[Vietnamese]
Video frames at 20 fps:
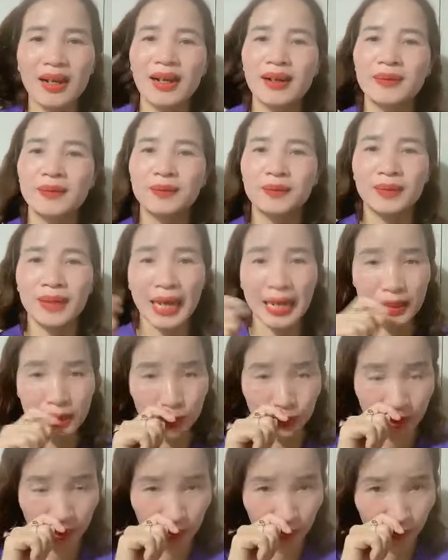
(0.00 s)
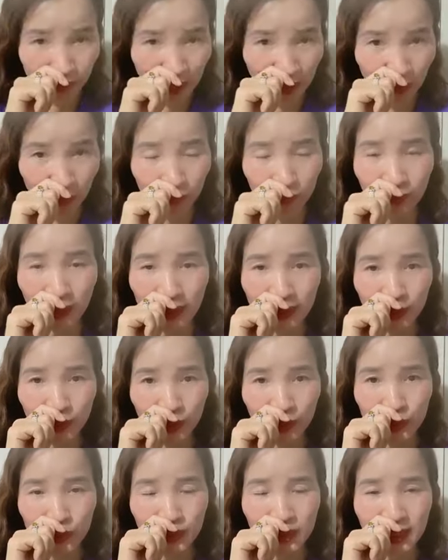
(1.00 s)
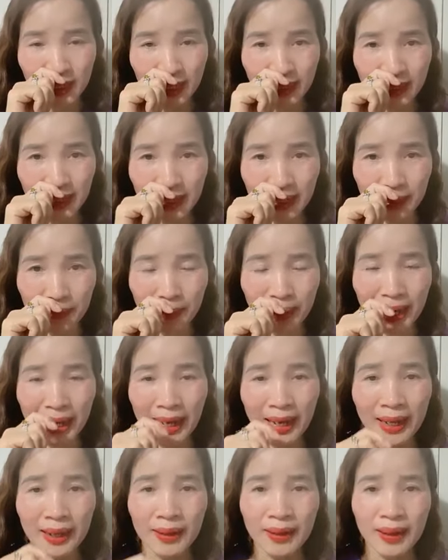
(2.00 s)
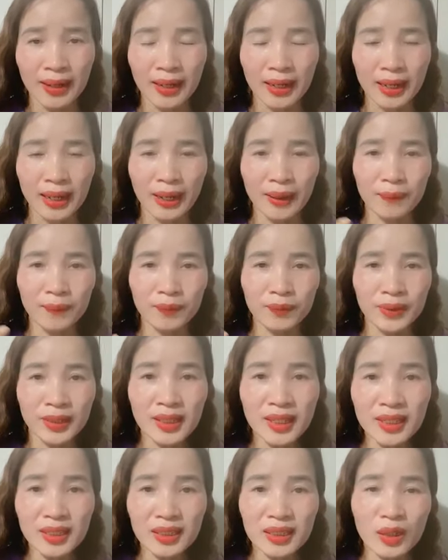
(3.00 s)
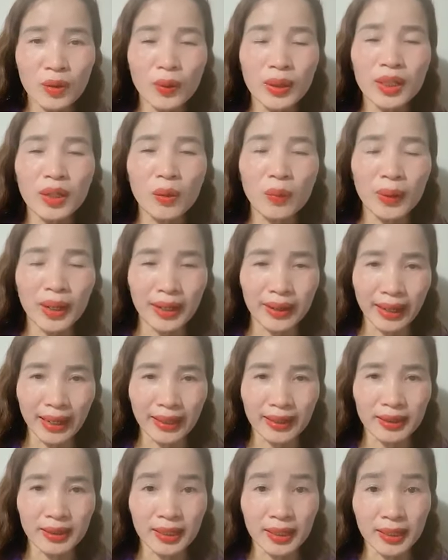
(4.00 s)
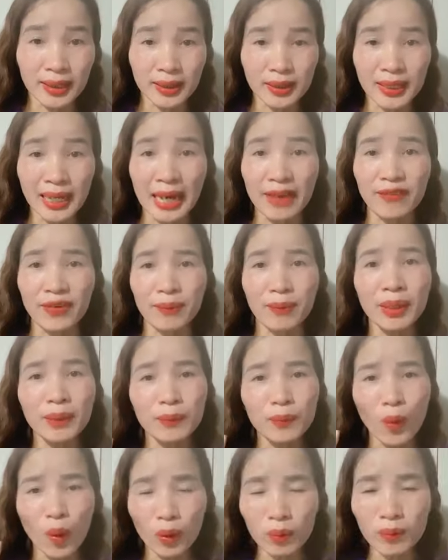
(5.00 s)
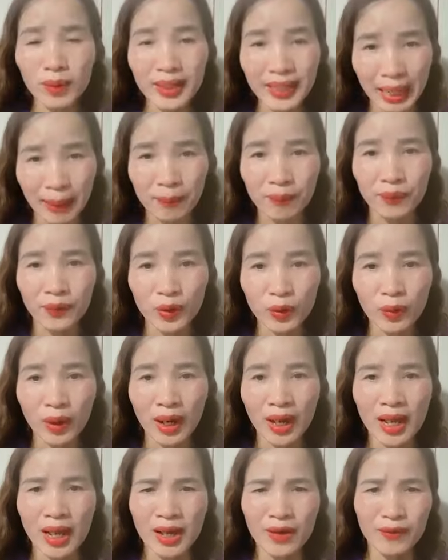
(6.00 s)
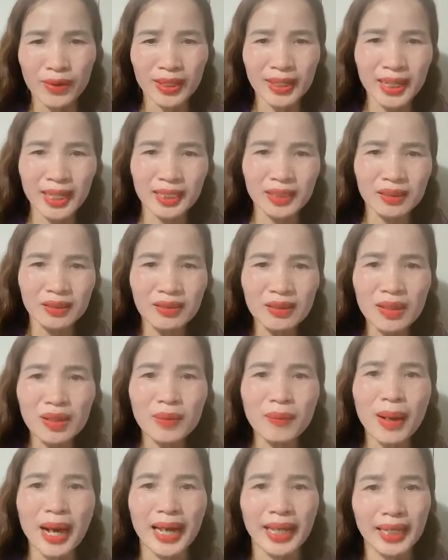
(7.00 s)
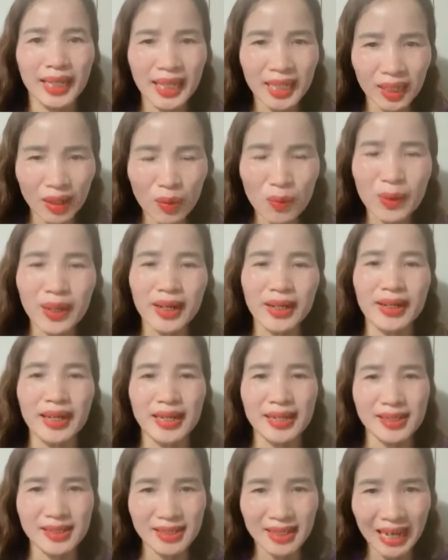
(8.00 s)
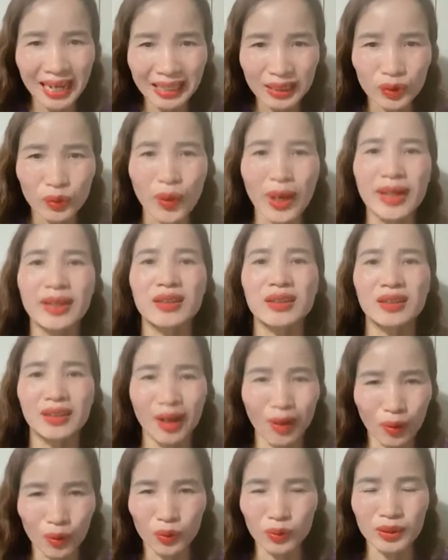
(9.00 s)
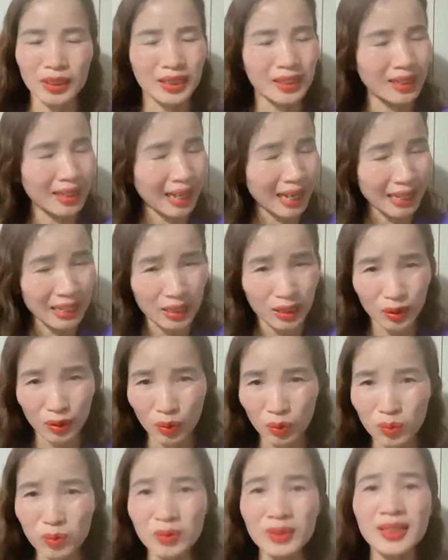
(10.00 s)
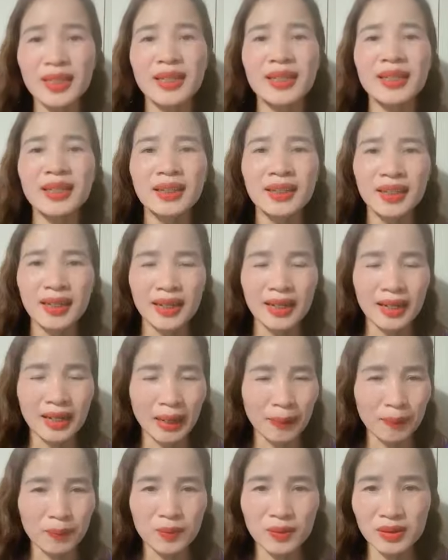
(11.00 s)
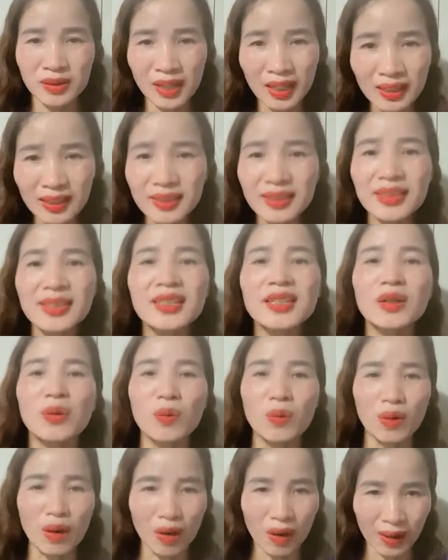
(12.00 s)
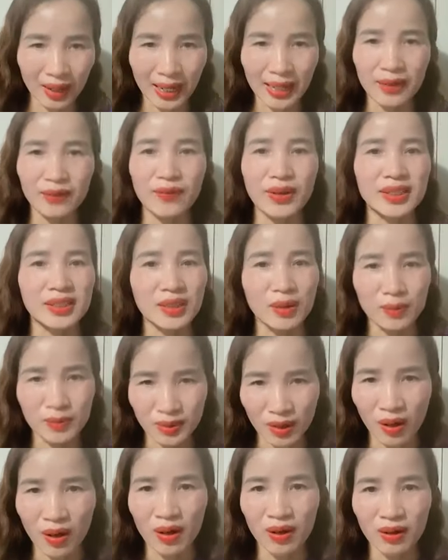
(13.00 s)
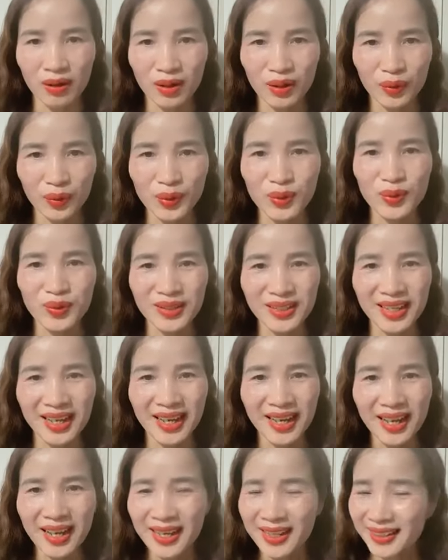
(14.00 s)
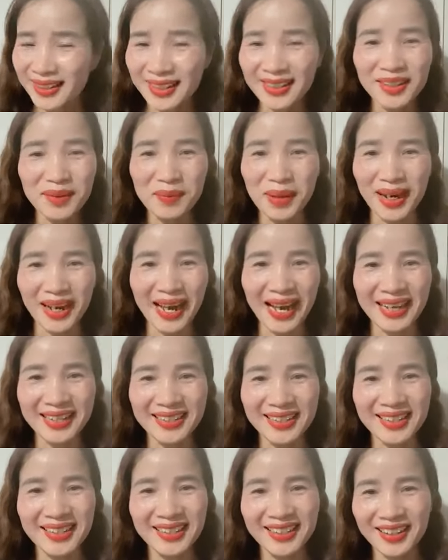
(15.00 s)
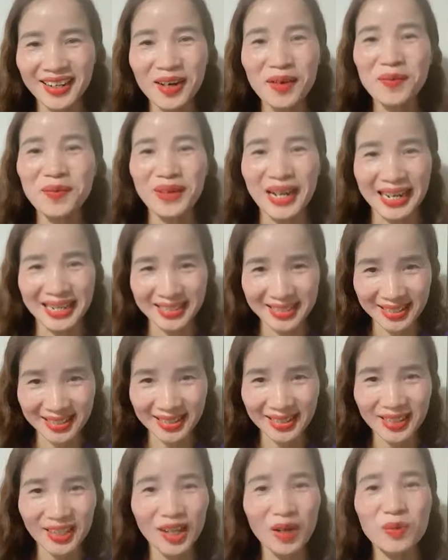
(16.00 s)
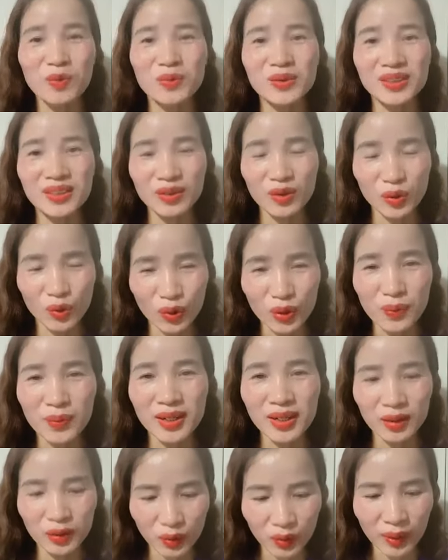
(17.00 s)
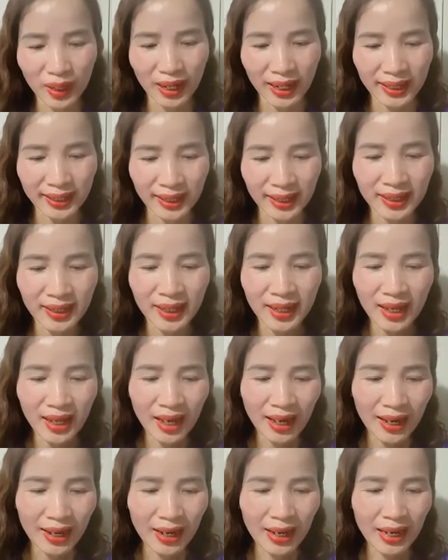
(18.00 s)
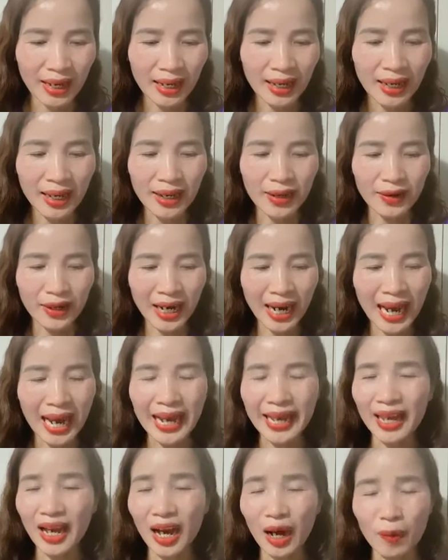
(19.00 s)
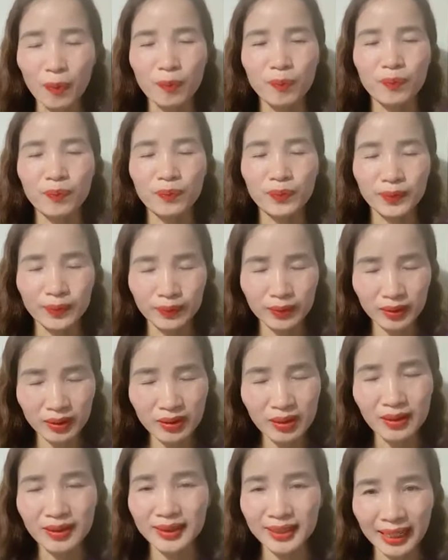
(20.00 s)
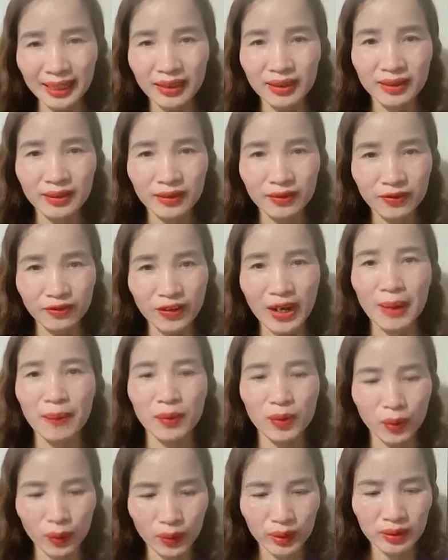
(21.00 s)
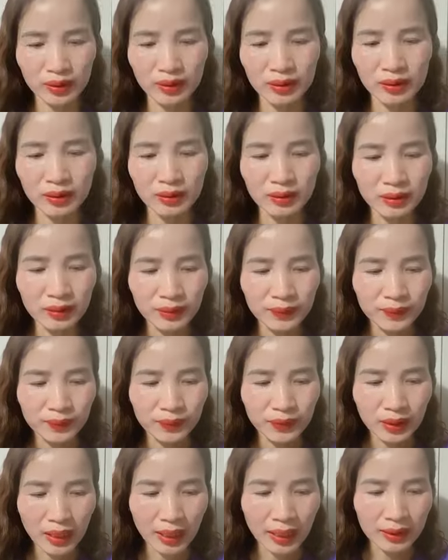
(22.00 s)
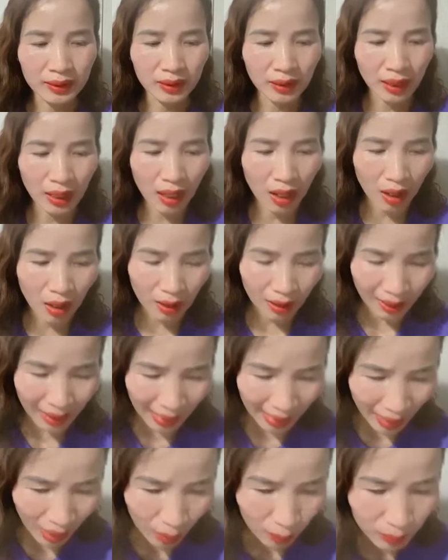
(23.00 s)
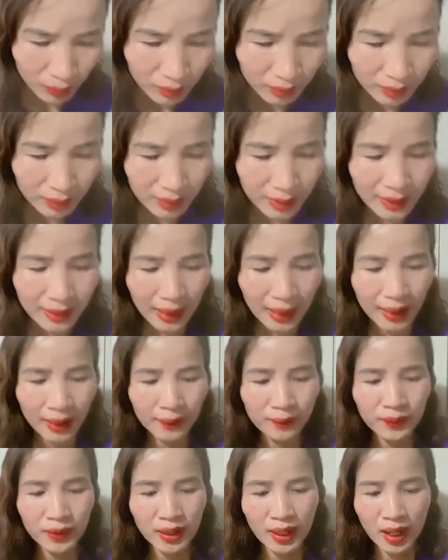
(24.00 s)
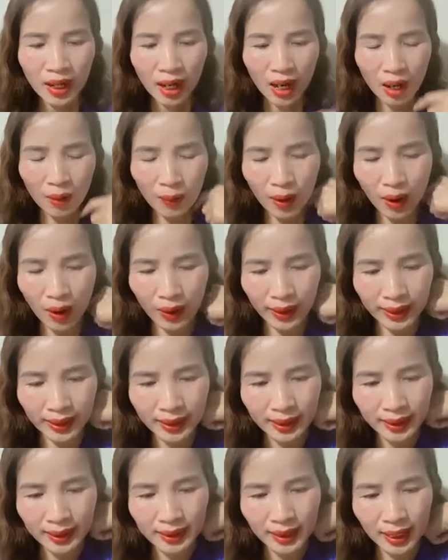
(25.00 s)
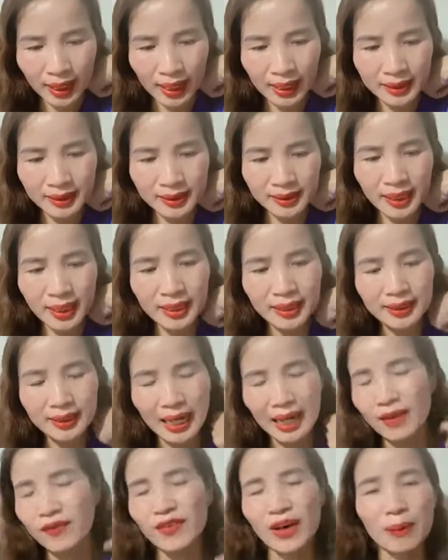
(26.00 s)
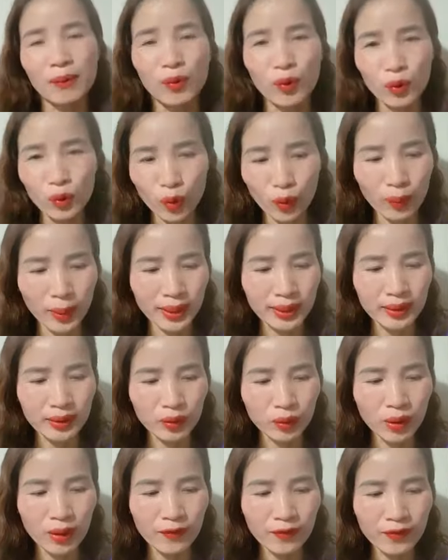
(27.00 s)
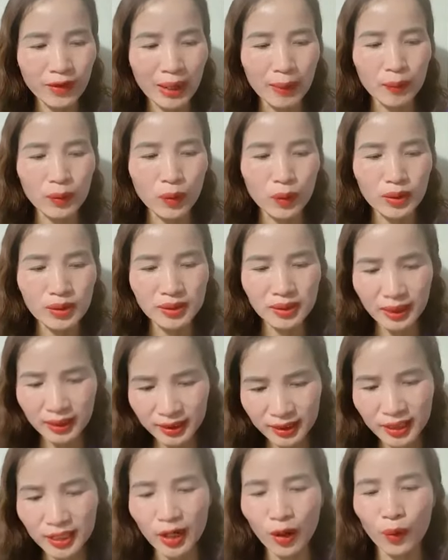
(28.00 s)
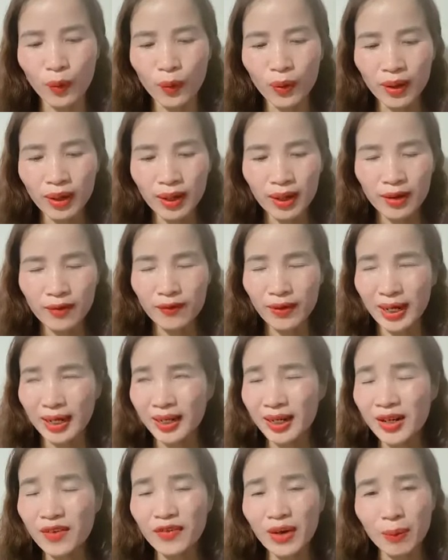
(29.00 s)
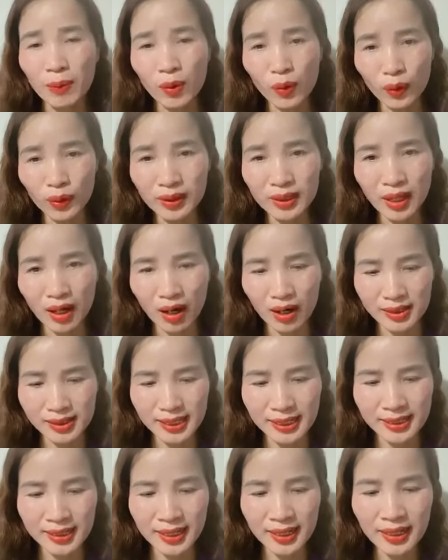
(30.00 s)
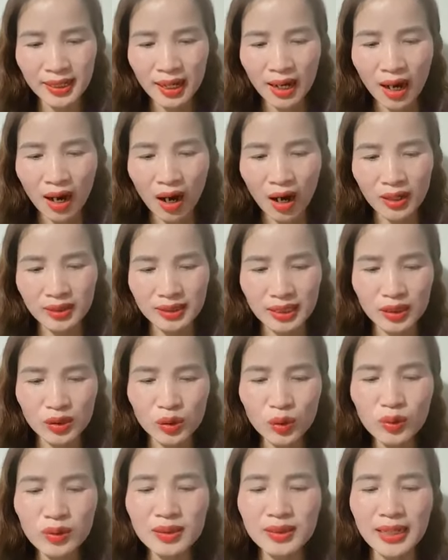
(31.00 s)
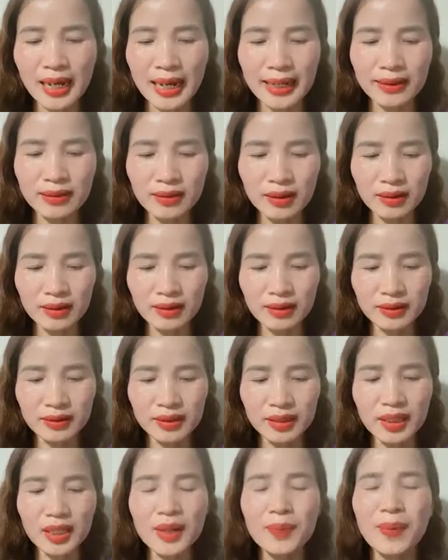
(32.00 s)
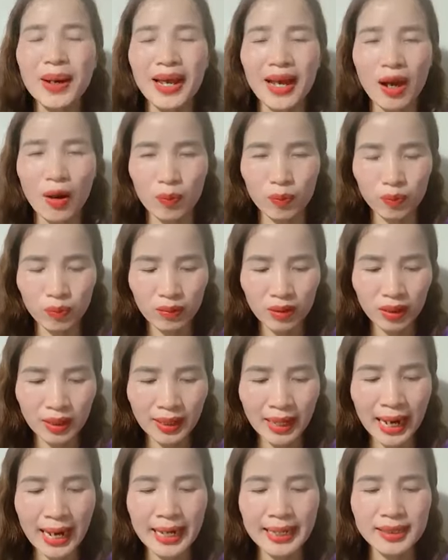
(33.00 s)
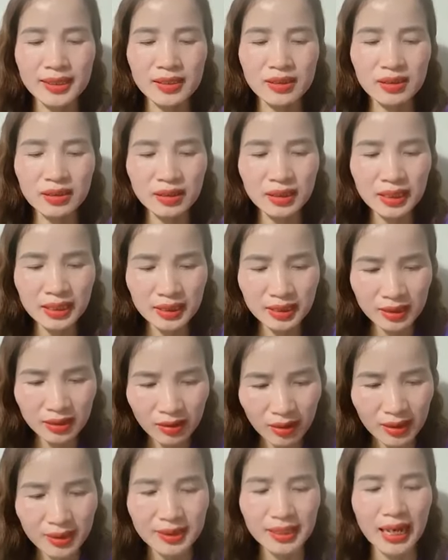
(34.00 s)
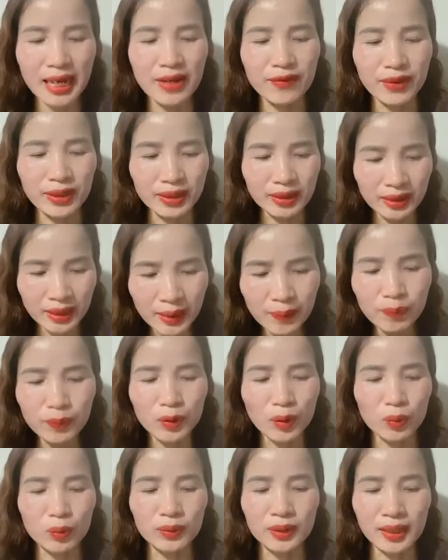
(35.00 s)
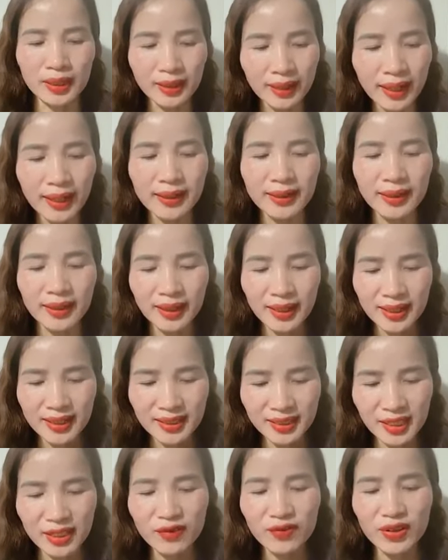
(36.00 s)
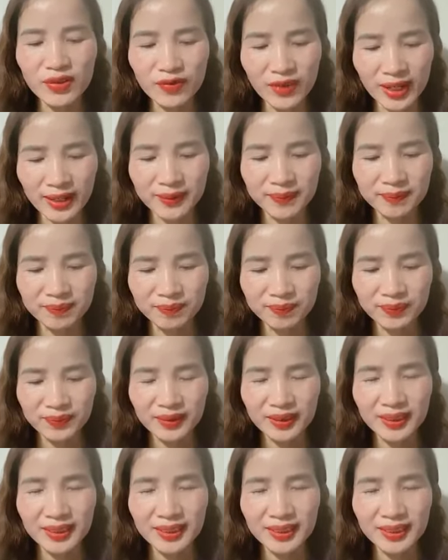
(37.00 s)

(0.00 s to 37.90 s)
à, ngài chủ tịch chúng ta cũng vậy, quý chú anh chị ạ. Để mà à, nghiên cứu cái công nghệ này thì ngài phải mất bốn mươi năm, đúng không ạ? Và để thương mại cái công nghệ này ra toàn cầu thì ngài cũng gì gặp rất nhiều khó khăn và sóng gió, quý chú anh chị ạ. Thế nhưng mà ngài gì không nản chí, không dự lùi bước, đúng không ạ? Đấy, à, ngài học được cách phạm lỗi từ à, họ ngài học được những à, học hỏi À, trên các phạm lỗi của mình, đúng không? Phạm lỗi rất nhiều, và khi phạm lỗi thì họ sẽ gì? Họ sẽ rút ra được những cái bài học, ngài sửa sai và tiếp tục tiến lên. Chính vì vậy,